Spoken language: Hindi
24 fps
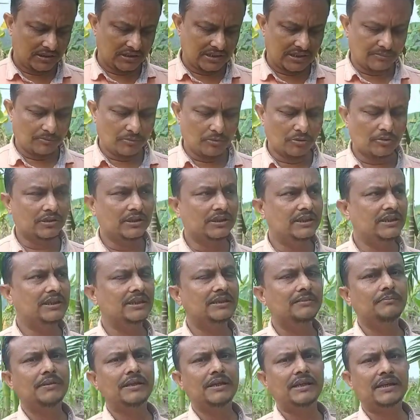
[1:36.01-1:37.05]
ये बकरी
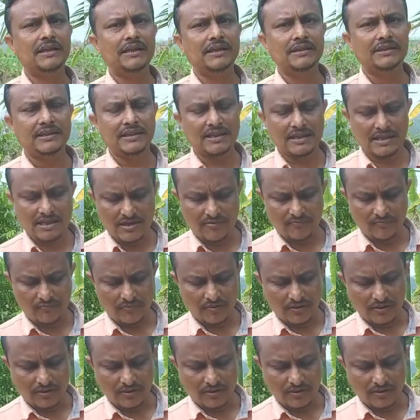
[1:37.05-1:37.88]
हिट में आया था